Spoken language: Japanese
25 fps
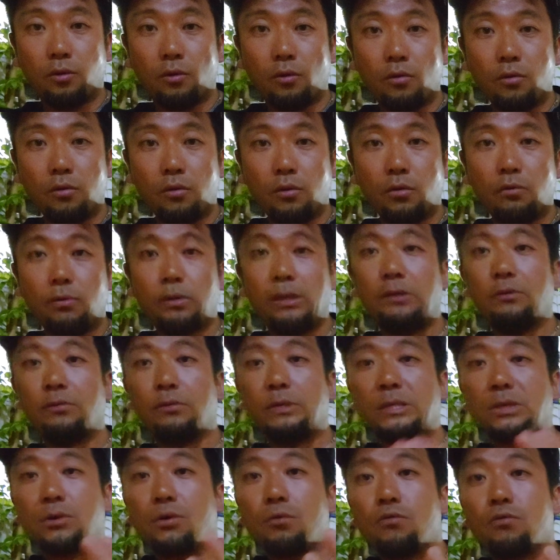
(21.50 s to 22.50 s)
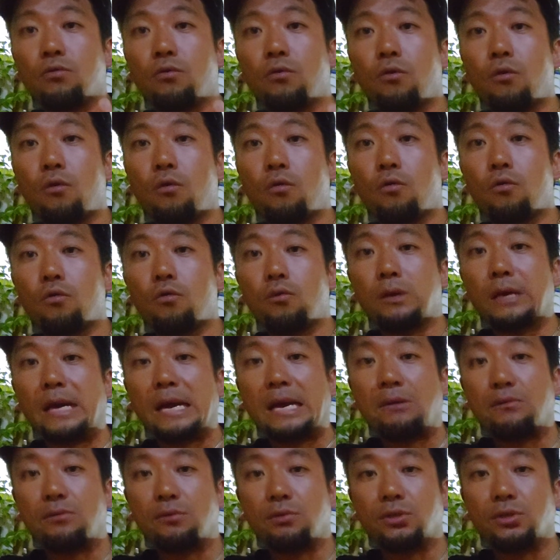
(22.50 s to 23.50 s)
東京での帰国報告
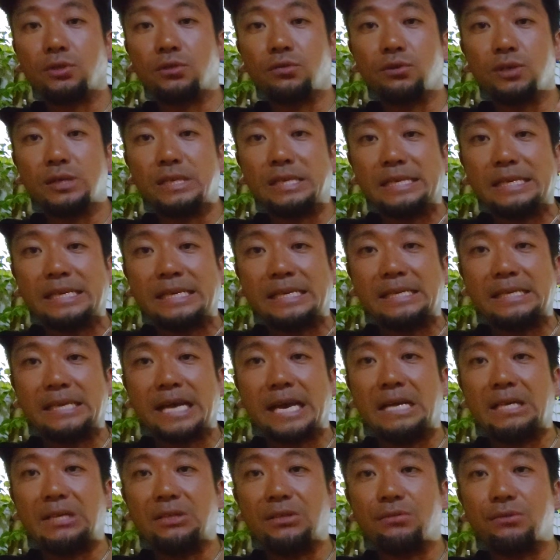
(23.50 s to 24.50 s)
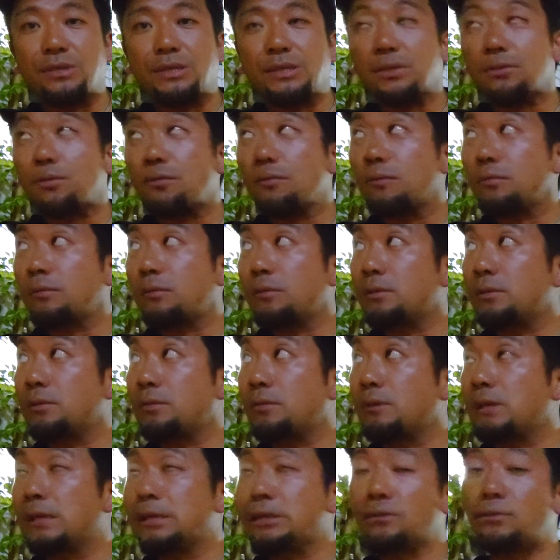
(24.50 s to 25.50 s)
会を11月30日、今
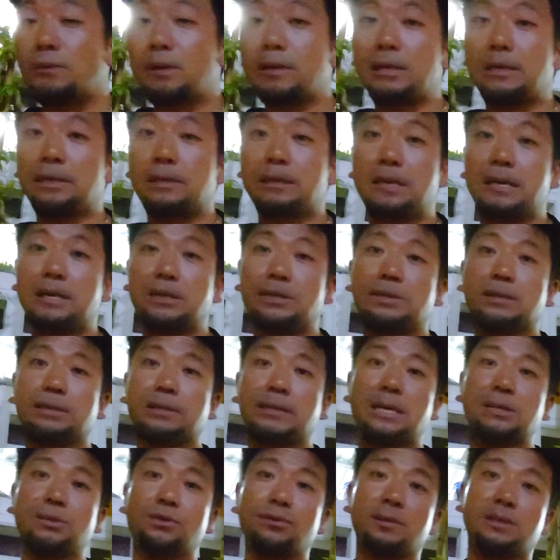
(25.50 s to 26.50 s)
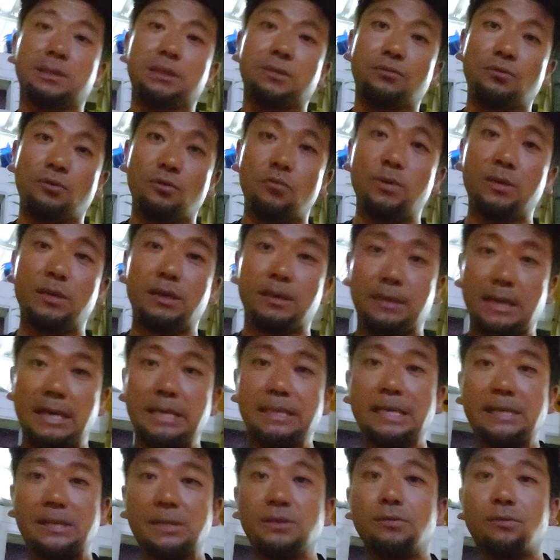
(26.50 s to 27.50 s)
月終わり、11月30日土曜日に
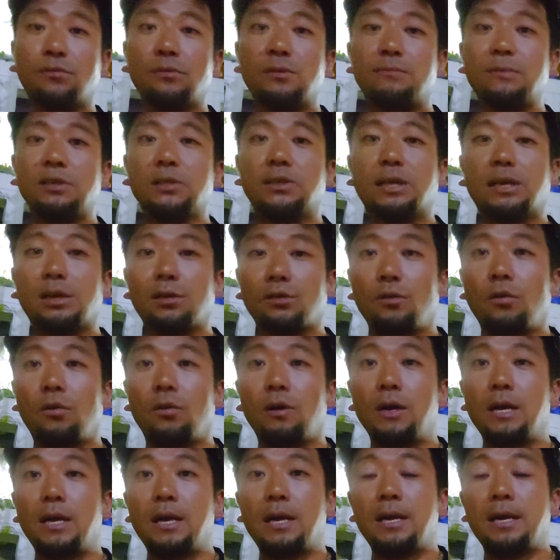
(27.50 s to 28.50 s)
開催すると言いましたけど、